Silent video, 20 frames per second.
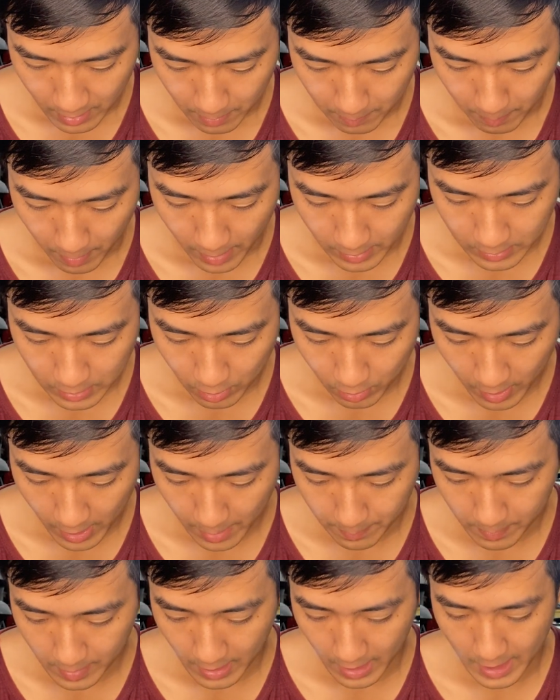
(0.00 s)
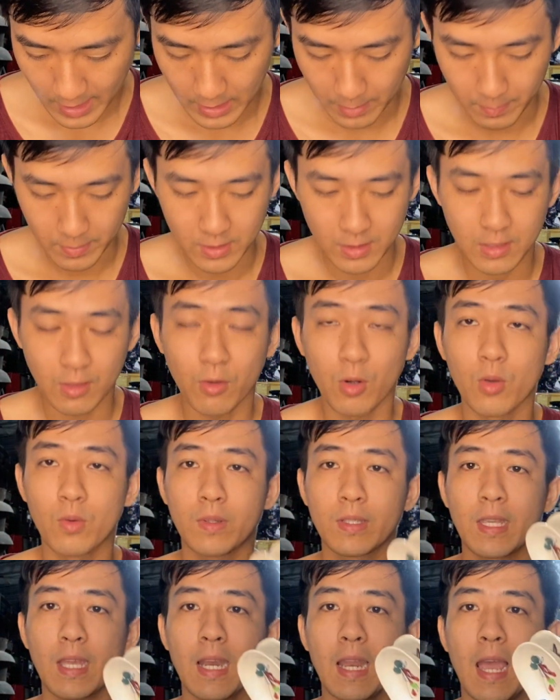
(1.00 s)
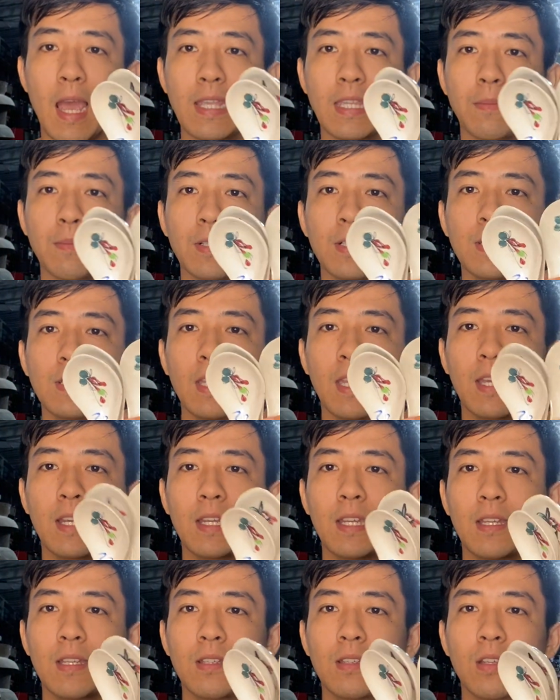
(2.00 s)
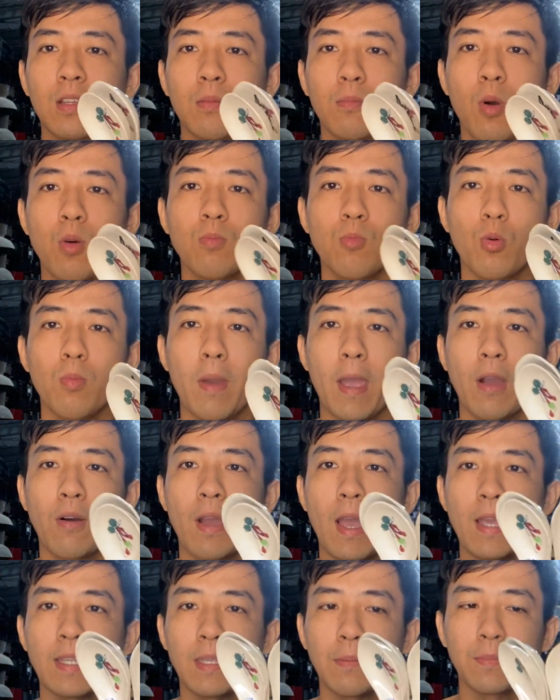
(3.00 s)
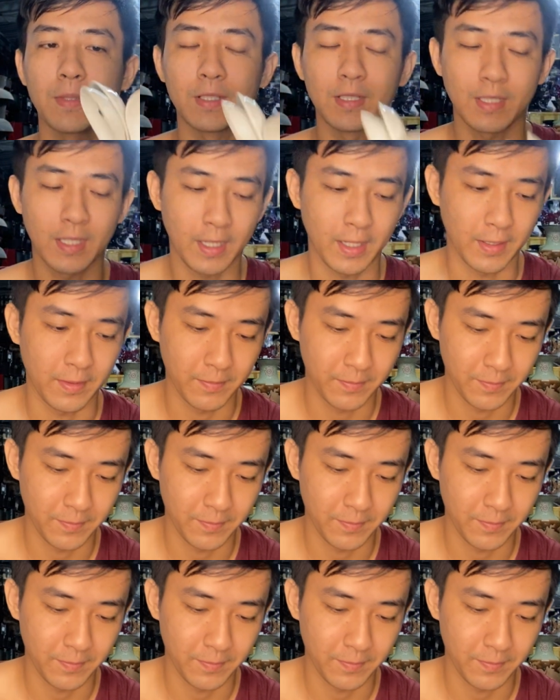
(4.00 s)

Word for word: mã số 22 này mình xin giao lưu giá là hai trăm rưỡi ngàn nha bốn muỗng màu hai trăm rưỡi ngàn